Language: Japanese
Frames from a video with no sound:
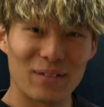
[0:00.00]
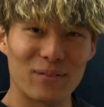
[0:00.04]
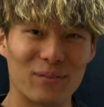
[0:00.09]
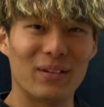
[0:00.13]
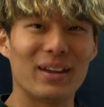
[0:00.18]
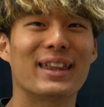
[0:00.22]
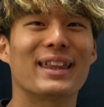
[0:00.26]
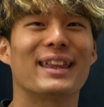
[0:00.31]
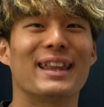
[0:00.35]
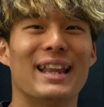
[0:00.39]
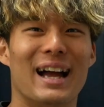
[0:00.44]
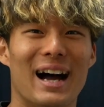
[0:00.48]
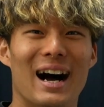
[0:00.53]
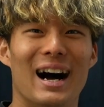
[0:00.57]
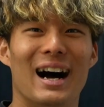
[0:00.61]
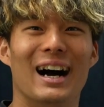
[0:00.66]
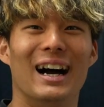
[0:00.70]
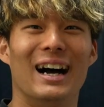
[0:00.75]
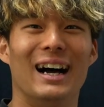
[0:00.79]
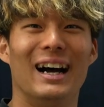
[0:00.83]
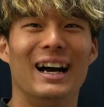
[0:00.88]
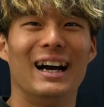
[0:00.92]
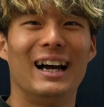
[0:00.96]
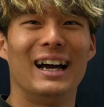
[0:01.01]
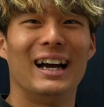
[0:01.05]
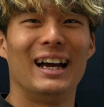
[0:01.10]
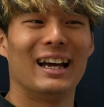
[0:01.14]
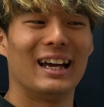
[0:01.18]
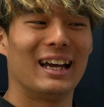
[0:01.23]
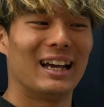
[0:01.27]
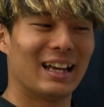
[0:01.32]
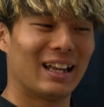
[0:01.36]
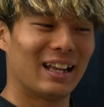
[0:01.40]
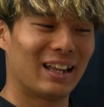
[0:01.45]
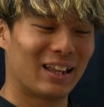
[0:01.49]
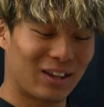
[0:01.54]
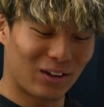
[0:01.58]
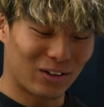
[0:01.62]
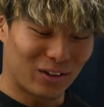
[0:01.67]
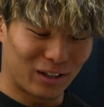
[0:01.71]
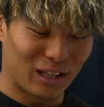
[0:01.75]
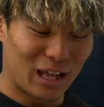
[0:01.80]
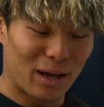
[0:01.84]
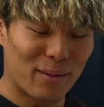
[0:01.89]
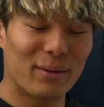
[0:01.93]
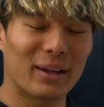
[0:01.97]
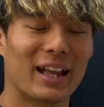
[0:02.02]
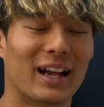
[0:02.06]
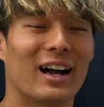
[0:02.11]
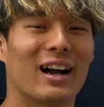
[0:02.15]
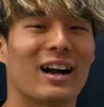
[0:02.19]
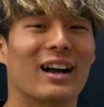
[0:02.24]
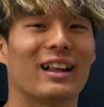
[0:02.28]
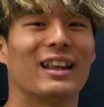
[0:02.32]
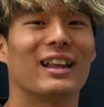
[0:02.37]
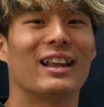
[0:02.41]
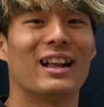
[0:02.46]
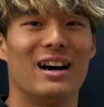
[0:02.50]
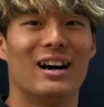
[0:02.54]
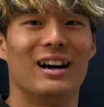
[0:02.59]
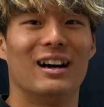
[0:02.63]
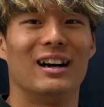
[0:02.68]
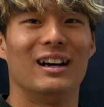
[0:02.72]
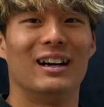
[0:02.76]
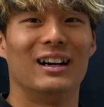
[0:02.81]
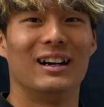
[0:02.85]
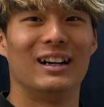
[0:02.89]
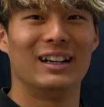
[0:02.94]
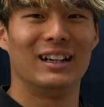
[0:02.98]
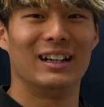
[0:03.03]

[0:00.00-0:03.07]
たミスったミスったちょっと舐めてかかってた、うん